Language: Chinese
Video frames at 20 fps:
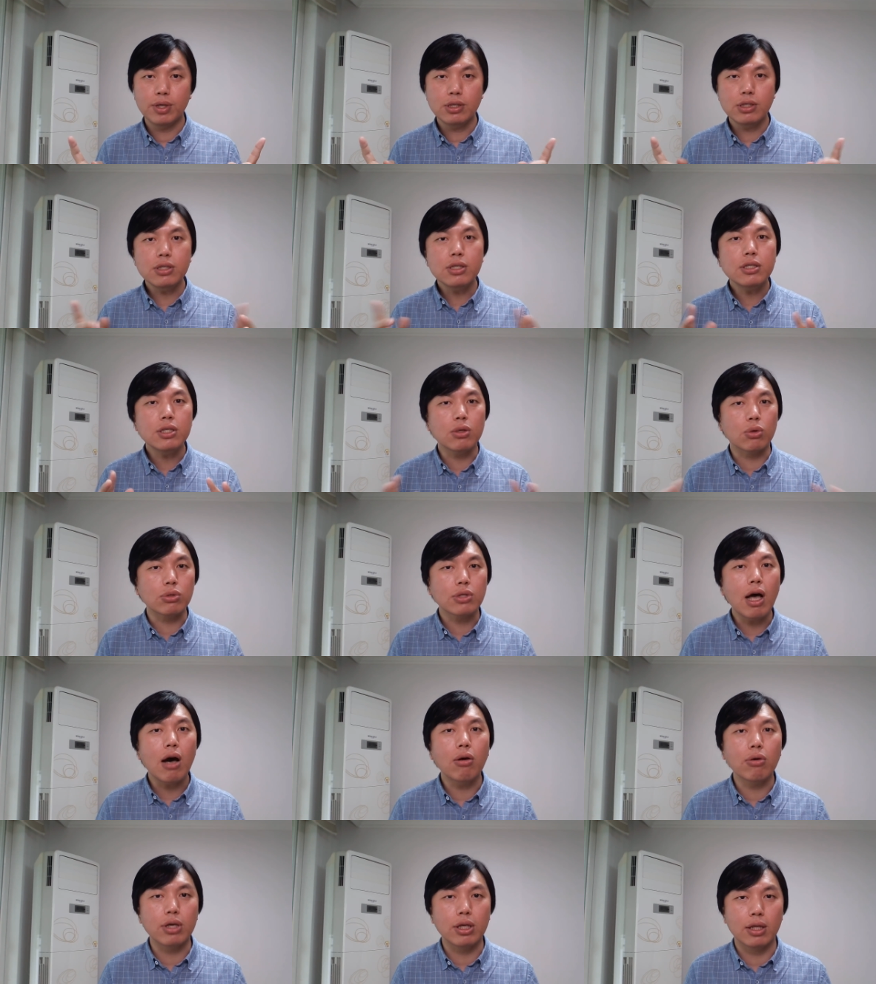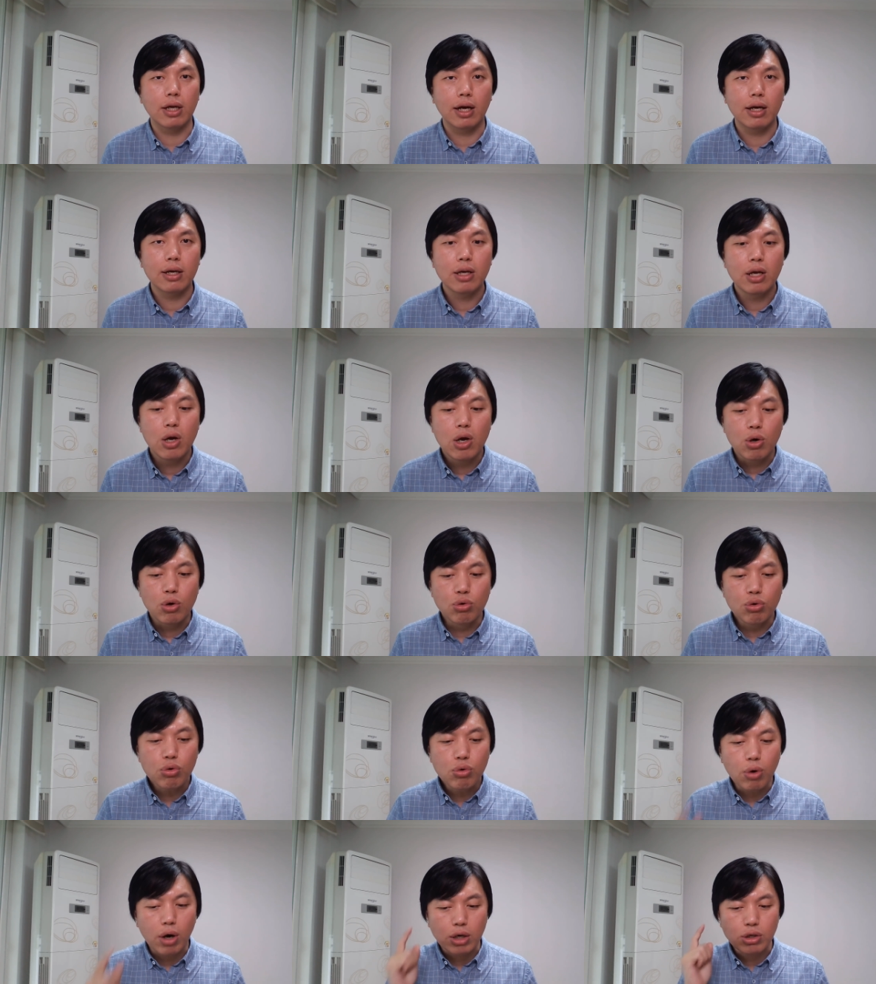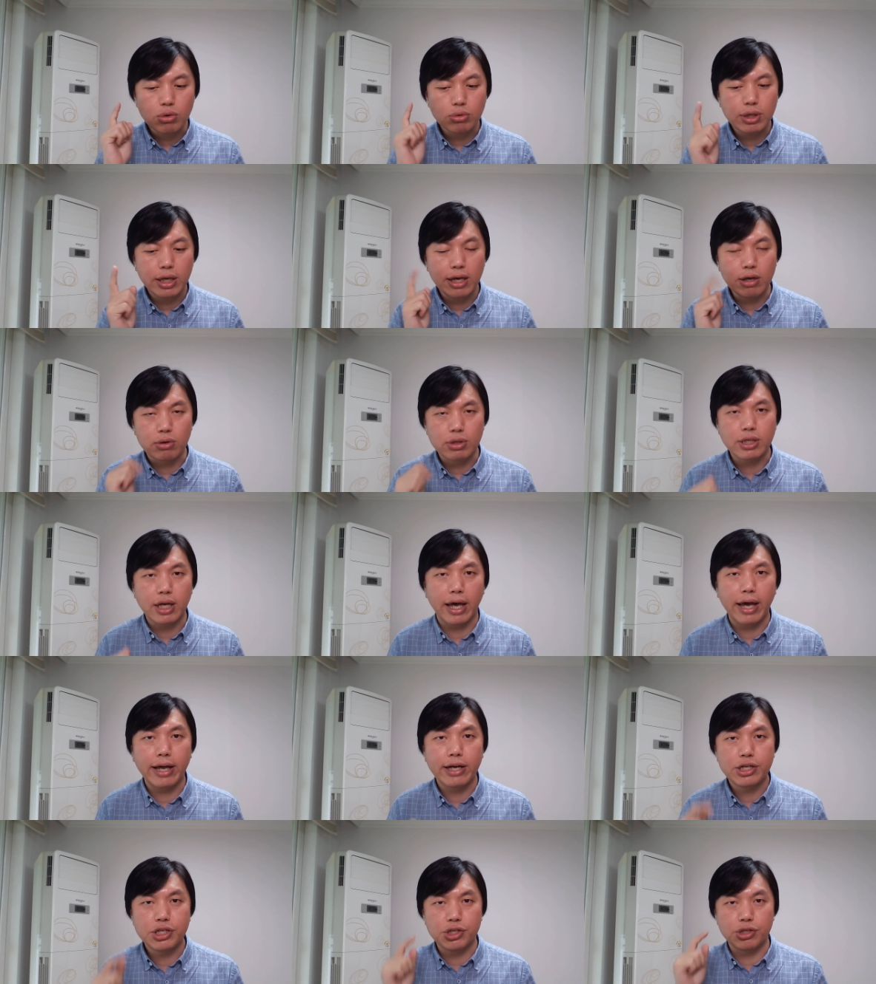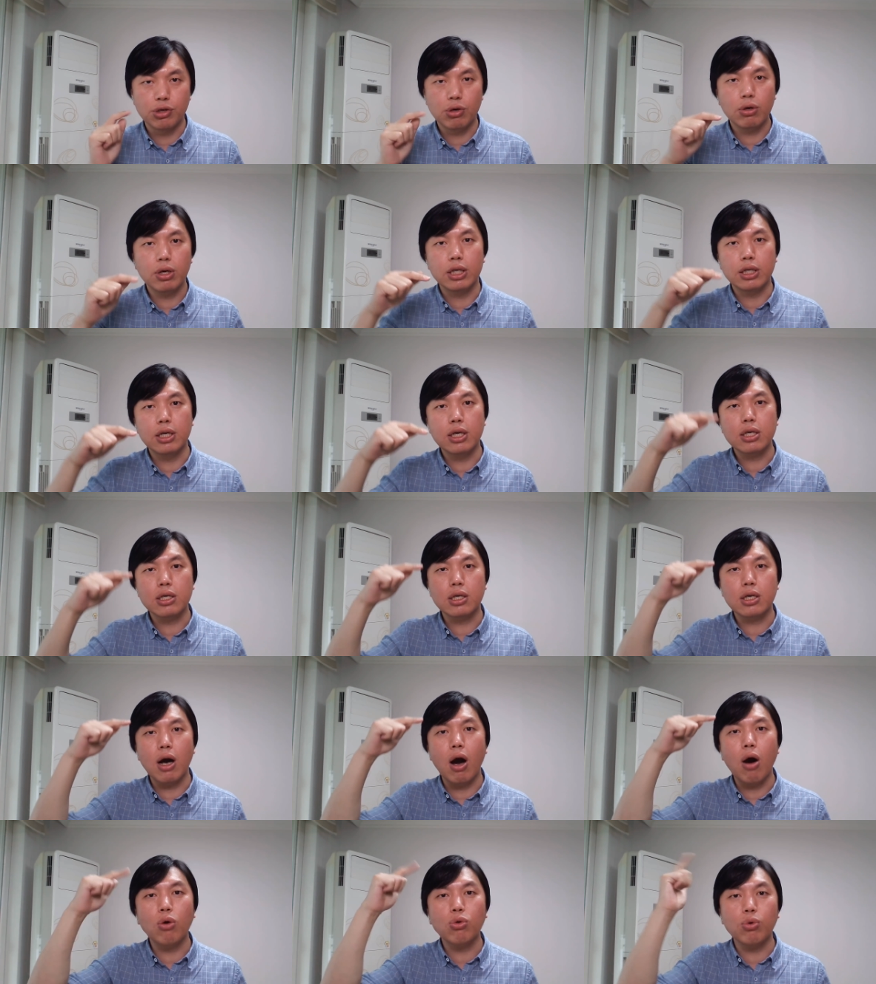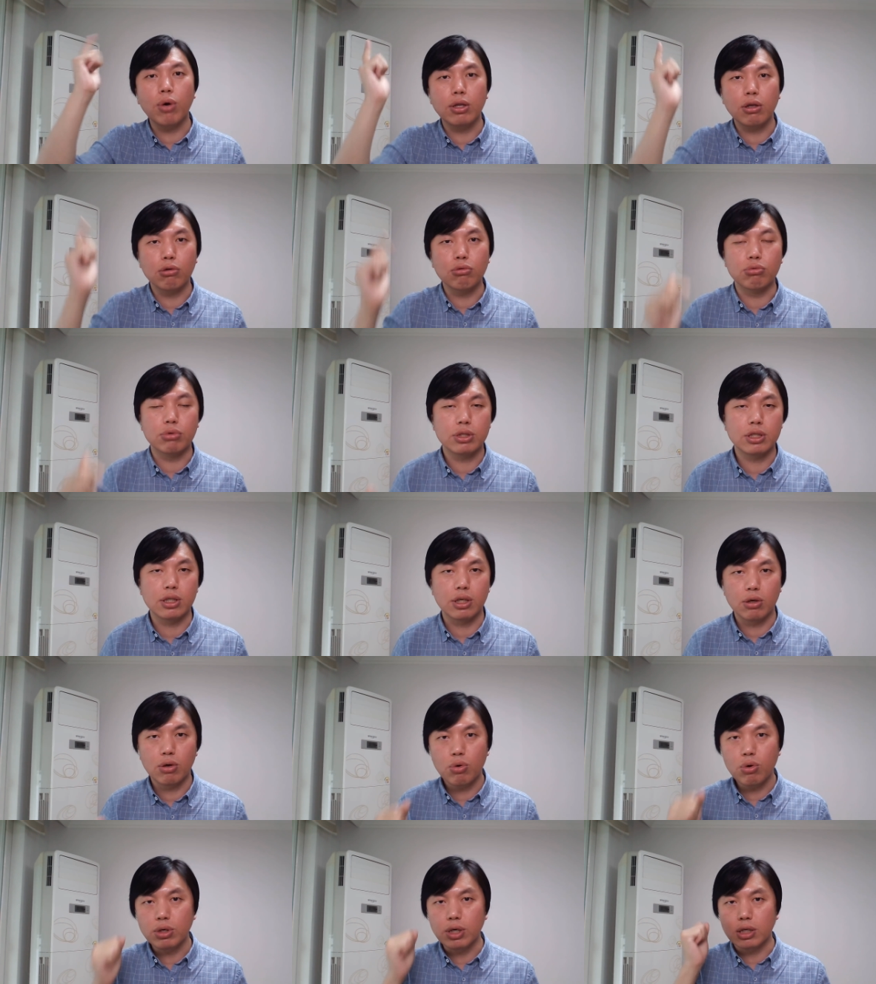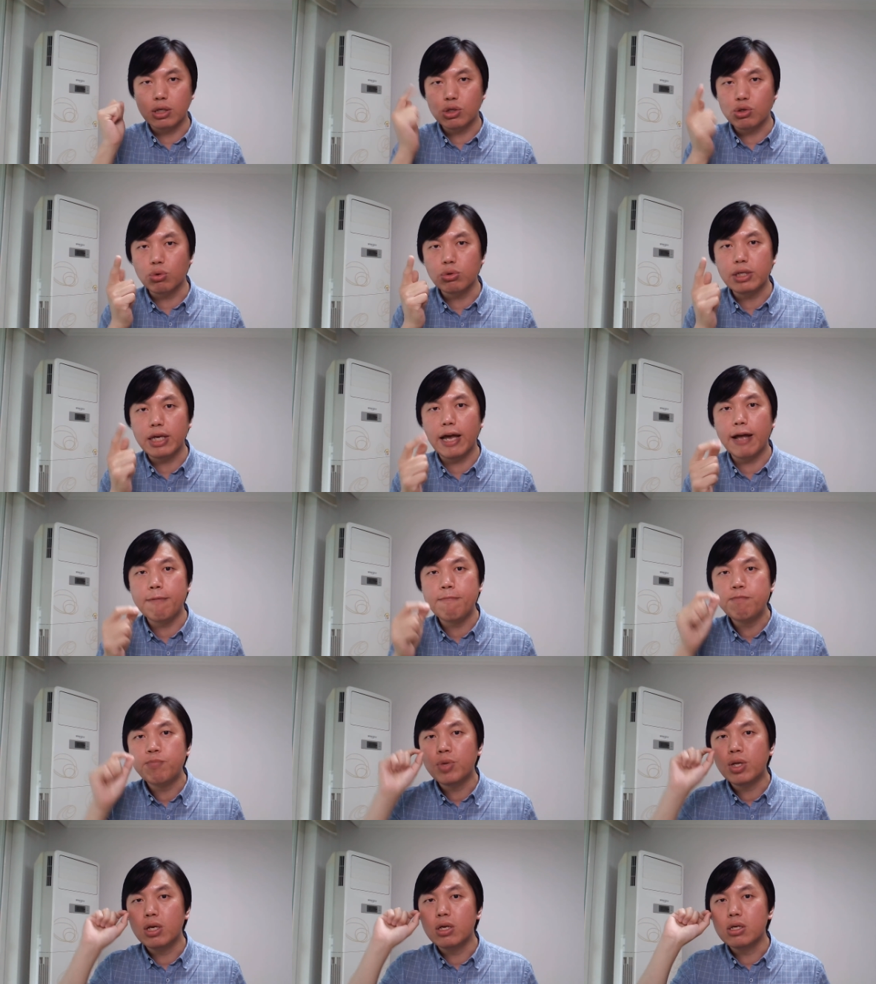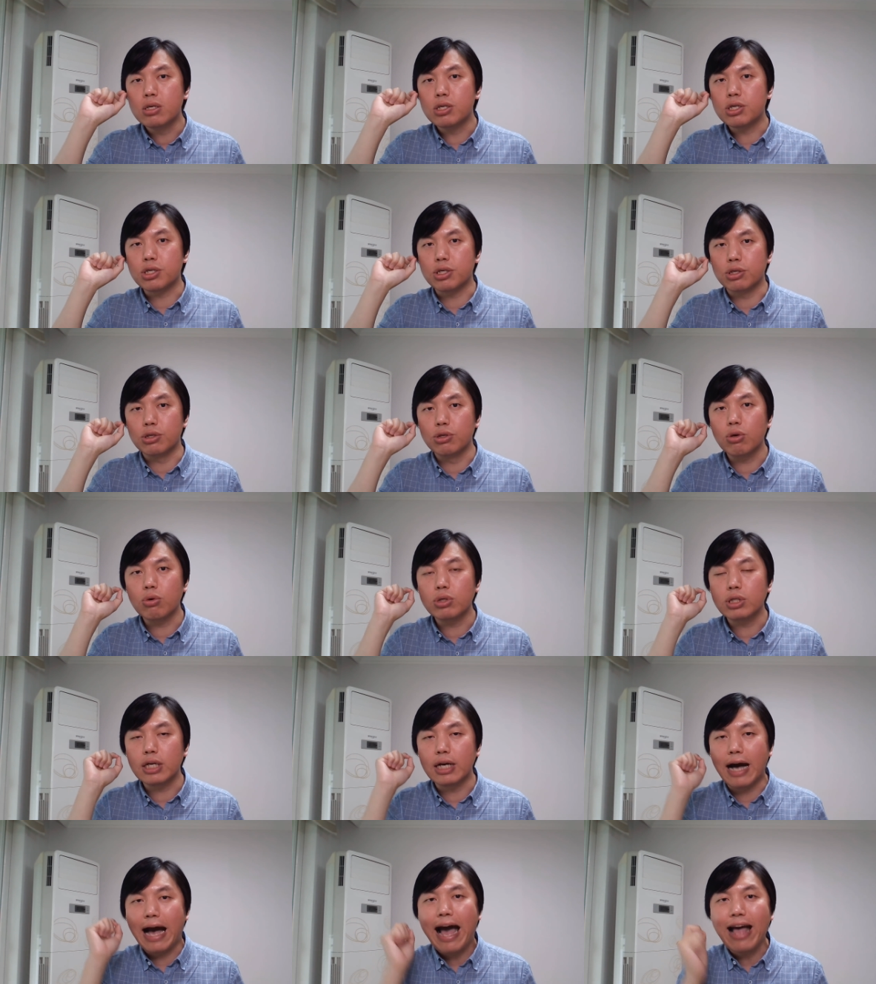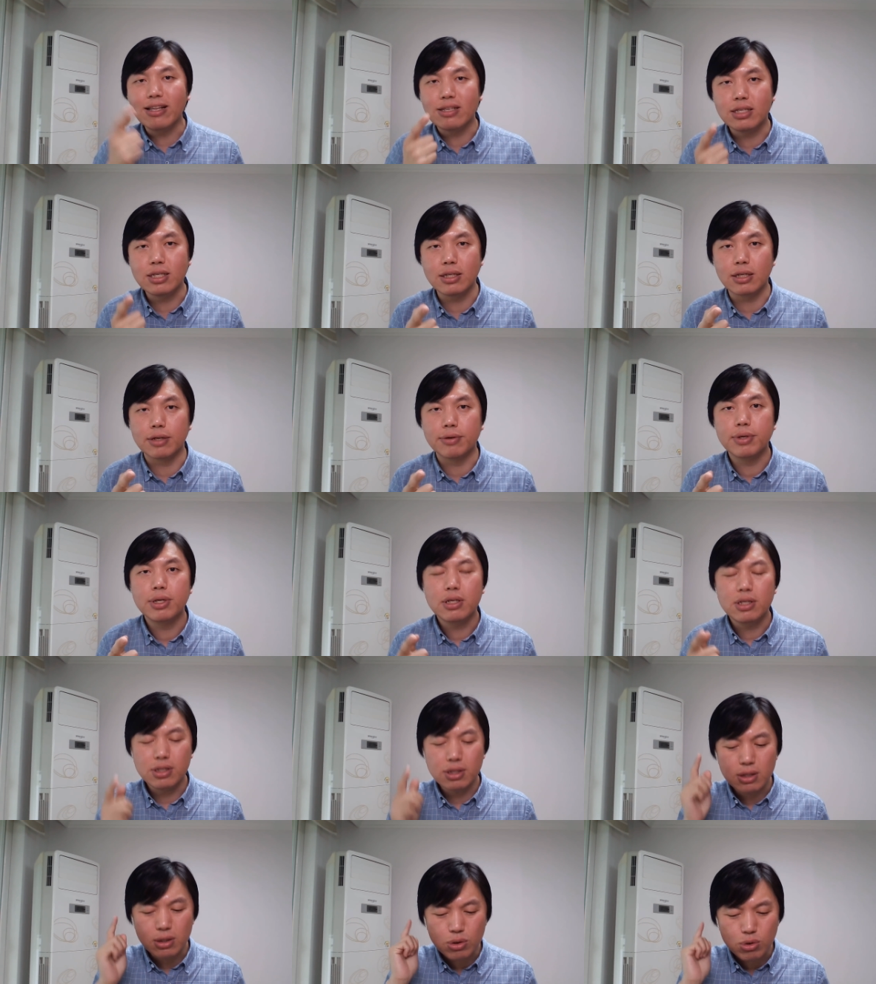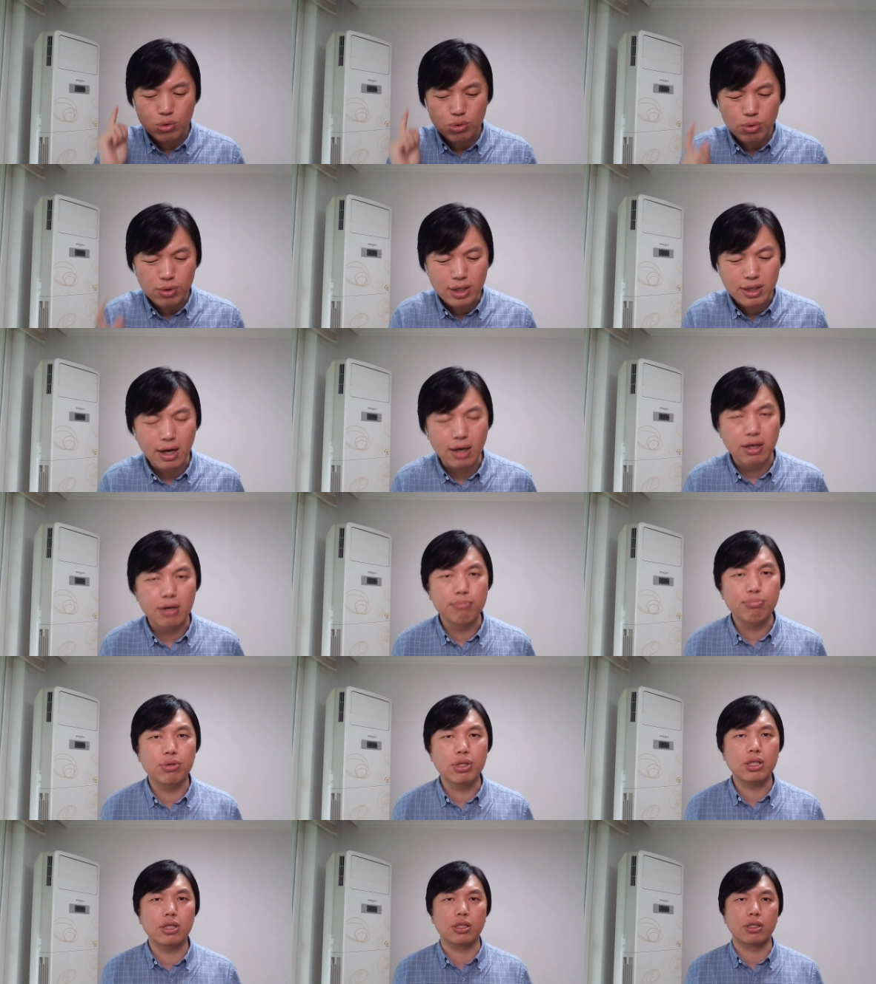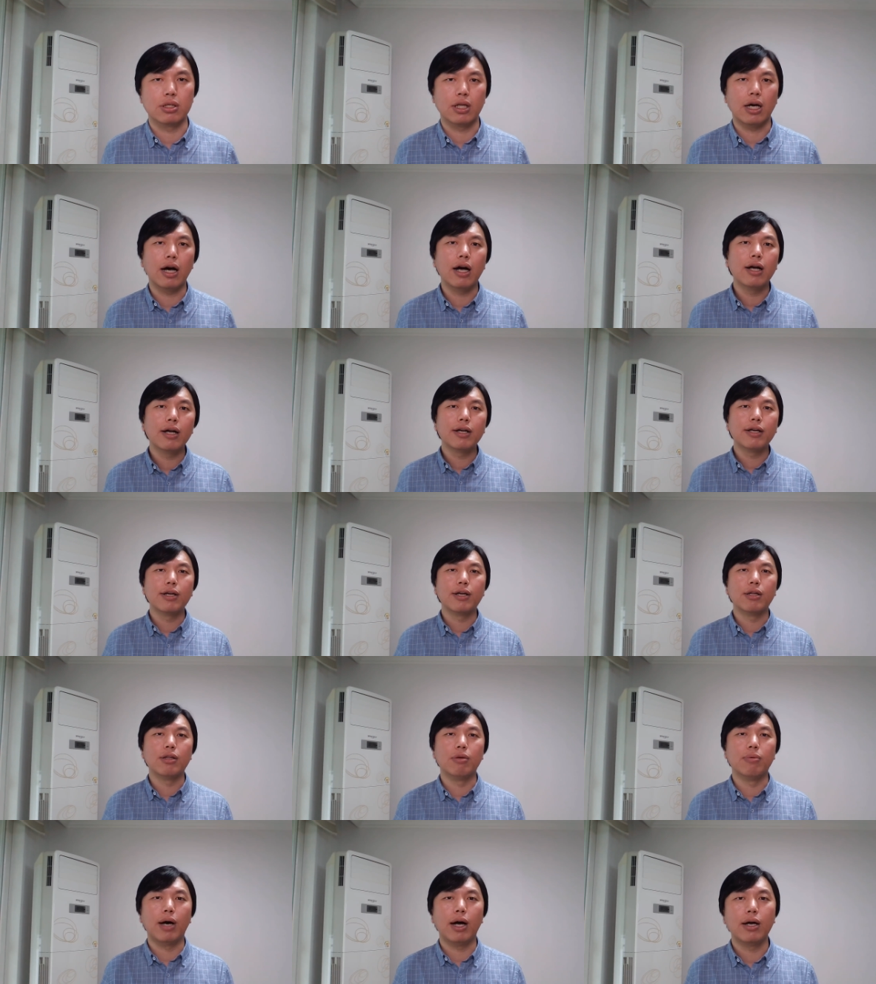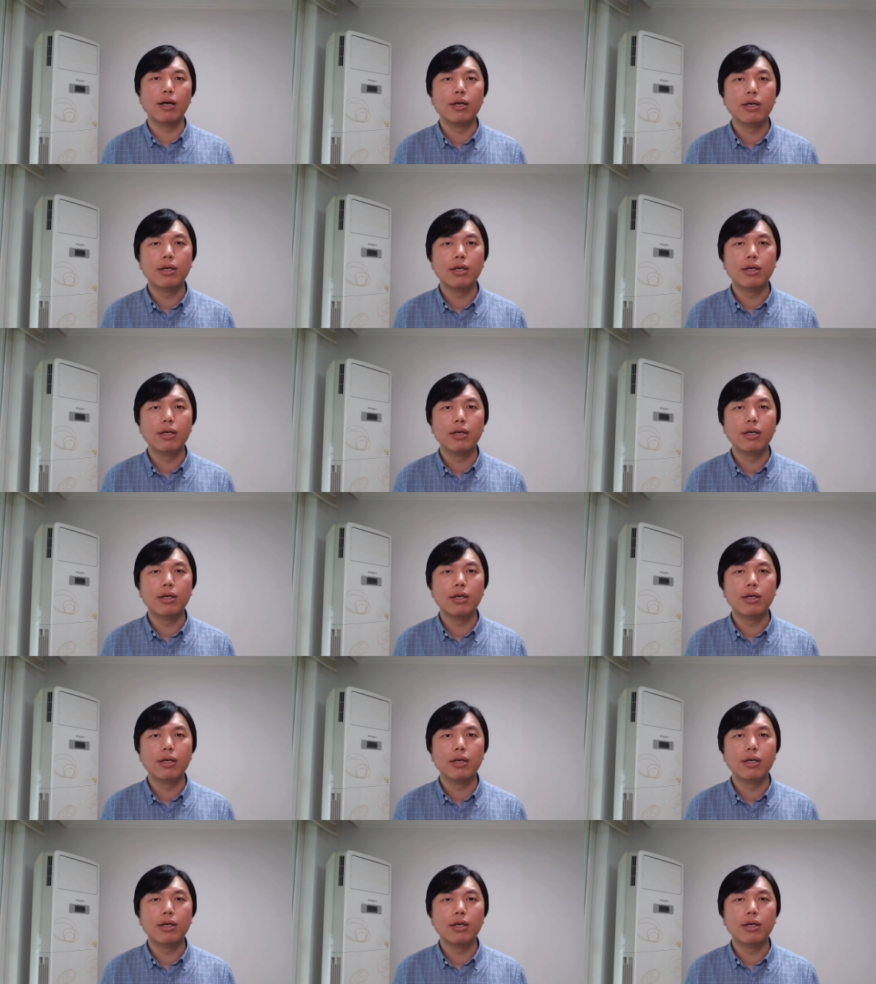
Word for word: 这是有道义的。如果中间有谁使用了一个高端的武器，或者是中间使用这个暗器，这是最让人不耻的，对吧？